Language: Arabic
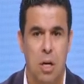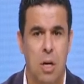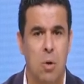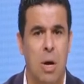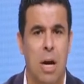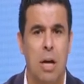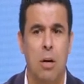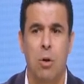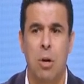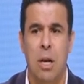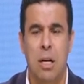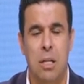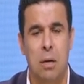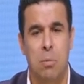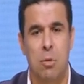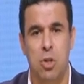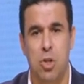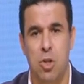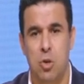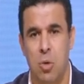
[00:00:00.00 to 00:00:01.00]
اوعى يقول لك ده
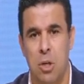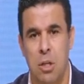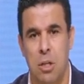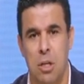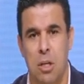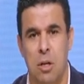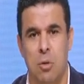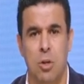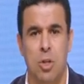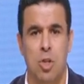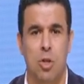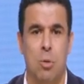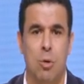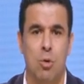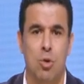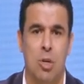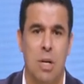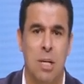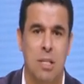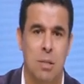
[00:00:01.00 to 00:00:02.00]
ماتش ودي ده ماتش
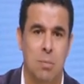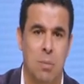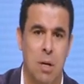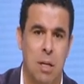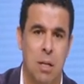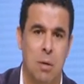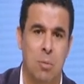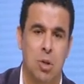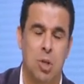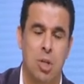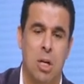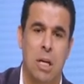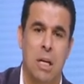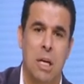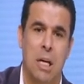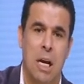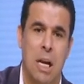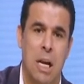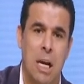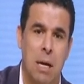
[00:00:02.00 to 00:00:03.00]
ملوش لازمه ده ماتش
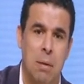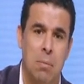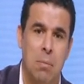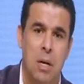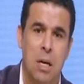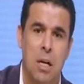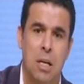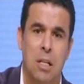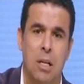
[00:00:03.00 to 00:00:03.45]
اي كلام